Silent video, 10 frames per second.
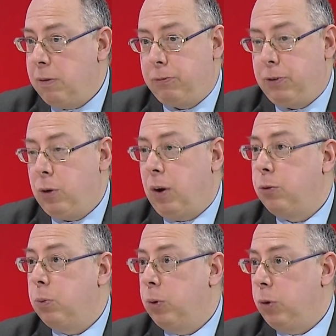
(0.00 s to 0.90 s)
fino
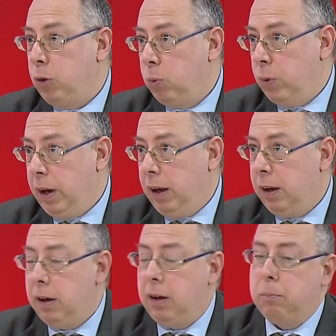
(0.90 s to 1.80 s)
al numero di due,
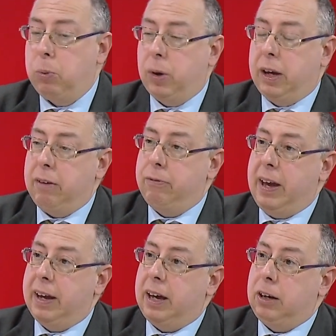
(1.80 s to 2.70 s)
purché
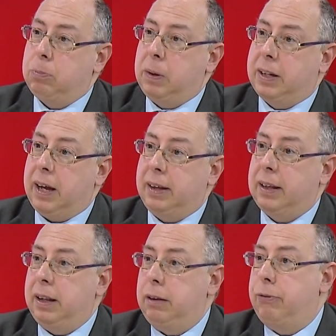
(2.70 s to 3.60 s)
venga
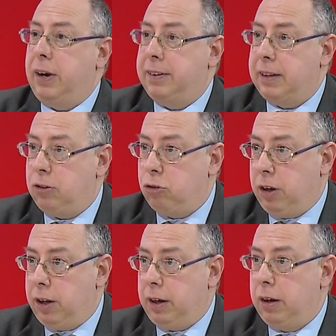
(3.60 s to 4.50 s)
rispettata la differenza di
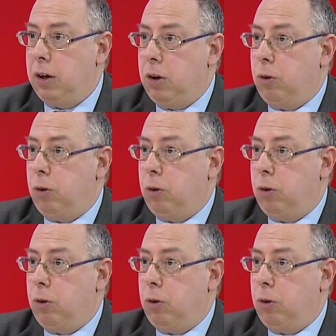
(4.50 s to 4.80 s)
genere,